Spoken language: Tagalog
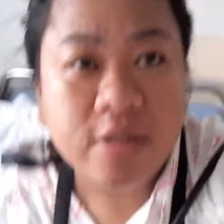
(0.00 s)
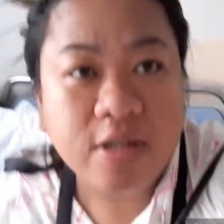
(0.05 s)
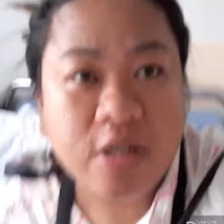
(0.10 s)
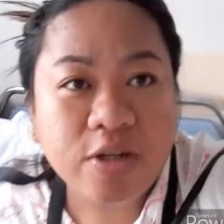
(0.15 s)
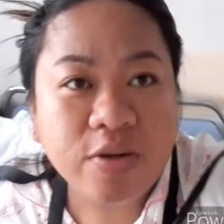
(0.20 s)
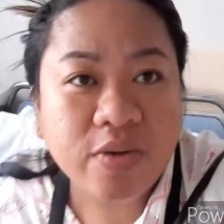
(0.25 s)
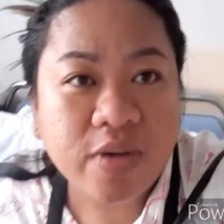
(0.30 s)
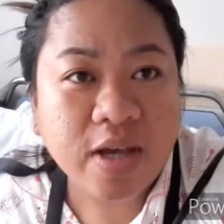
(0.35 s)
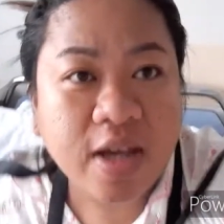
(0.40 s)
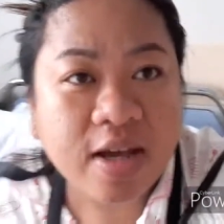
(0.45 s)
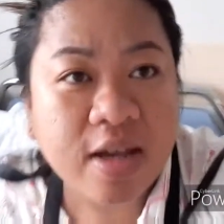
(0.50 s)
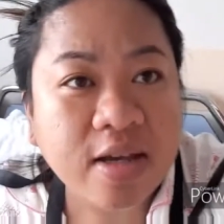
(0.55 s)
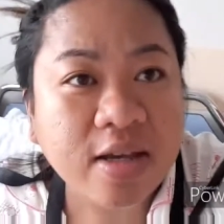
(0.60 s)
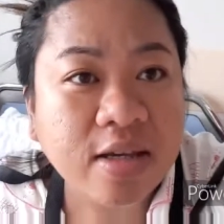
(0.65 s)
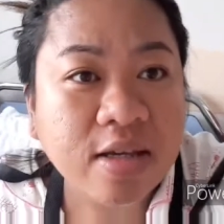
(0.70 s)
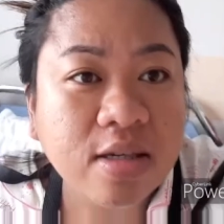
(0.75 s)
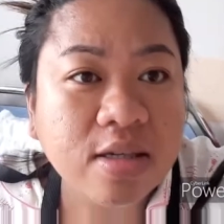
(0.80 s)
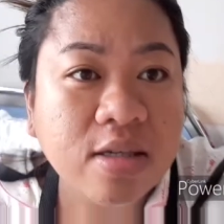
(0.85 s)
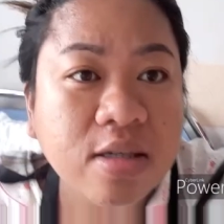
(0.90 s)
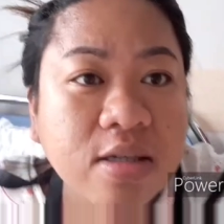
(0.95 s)
Hello
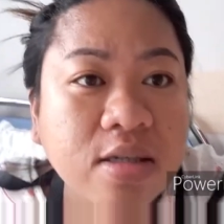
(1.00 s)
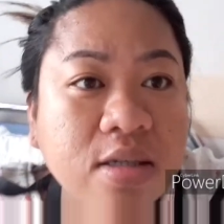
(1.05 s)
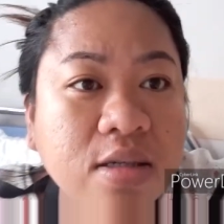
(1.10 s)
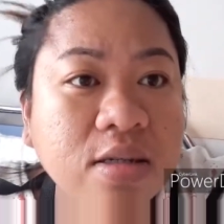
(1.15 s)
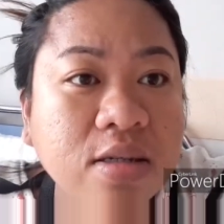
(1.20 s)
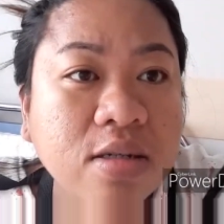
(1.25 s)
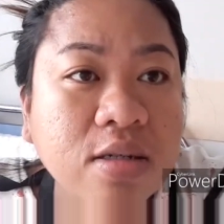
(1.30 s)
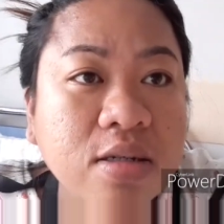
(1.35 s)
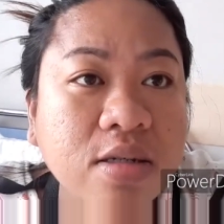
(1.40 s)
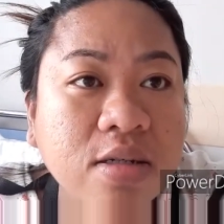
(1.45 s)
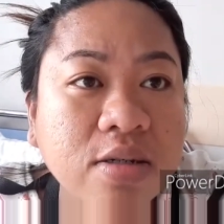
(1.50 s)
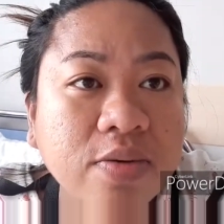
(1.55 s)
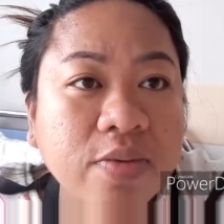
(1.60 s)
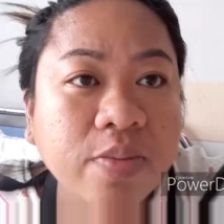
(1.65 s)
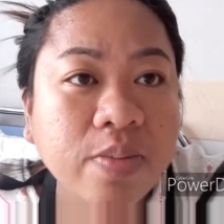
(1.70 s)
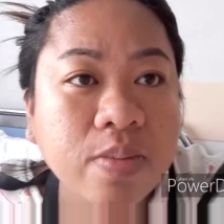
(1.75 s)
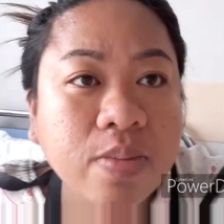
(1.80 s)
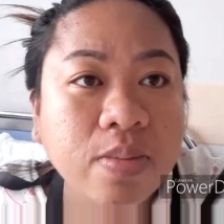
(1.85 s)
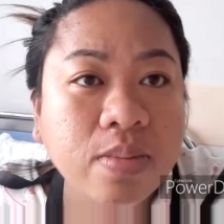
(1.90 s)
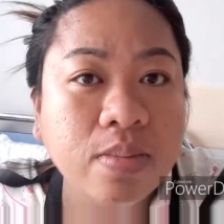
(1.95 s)
guys, uh,
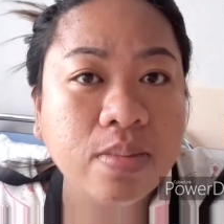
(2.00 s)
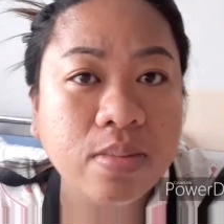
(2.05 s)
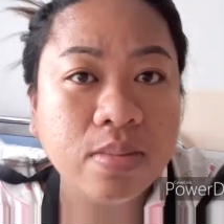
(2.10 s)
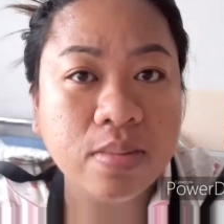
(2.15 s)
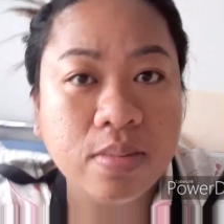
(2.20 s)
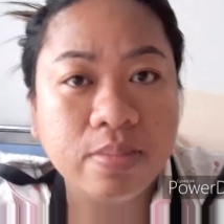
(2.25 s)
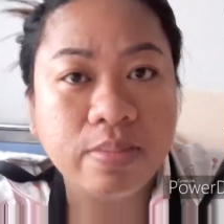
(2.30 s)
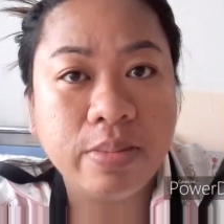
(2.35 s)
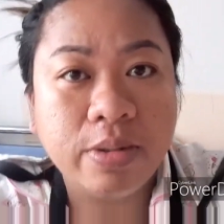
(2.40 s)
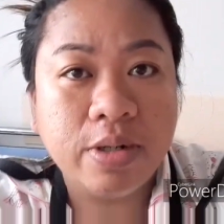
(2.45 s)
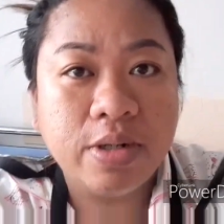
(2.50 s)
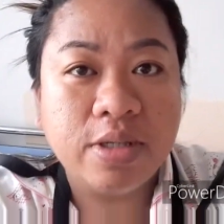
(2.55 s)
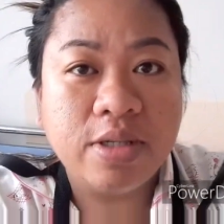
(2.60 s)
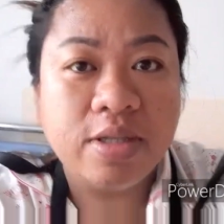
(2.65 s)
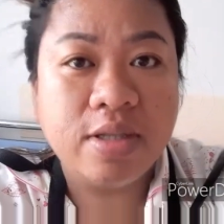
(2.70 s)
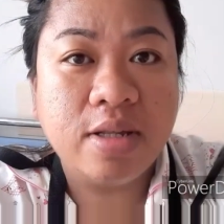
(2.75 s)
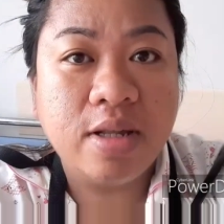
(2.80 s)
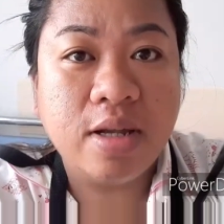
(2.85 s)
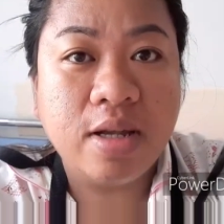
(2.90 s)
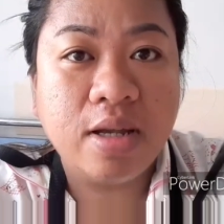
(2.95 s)

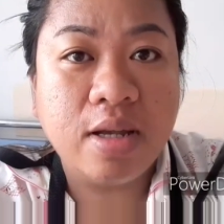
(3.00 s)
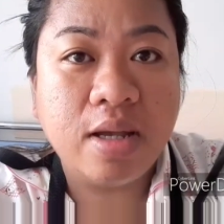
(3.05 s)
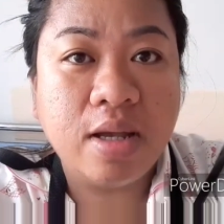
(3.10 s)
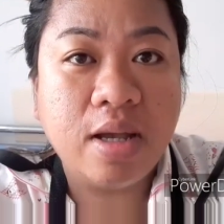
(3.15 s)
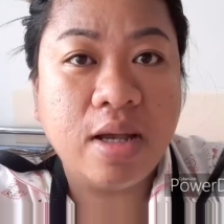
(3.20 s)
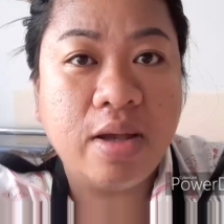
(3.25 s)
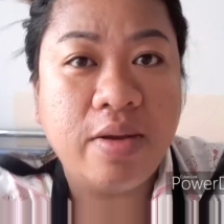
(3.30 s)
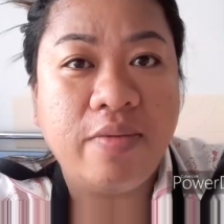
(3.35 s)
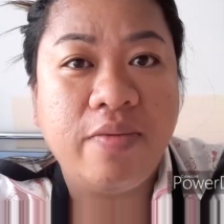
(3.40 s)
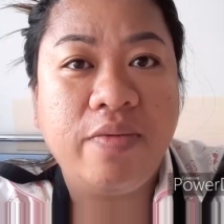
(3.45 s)
first, uh, uh,